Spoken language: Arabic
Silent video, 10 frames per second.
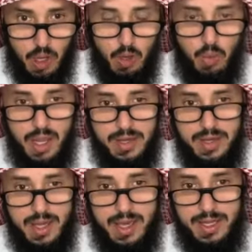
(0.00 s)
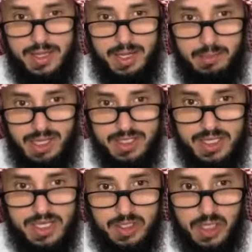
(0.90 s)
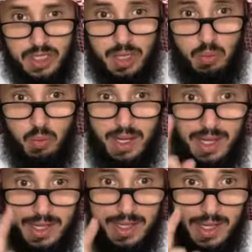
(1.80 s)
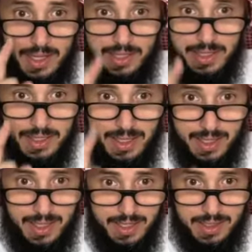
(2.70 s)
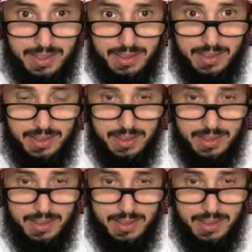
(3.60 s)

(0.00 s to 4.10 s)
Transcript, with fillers: وأن هذه المعصية صغيرة ولا يعني ذلك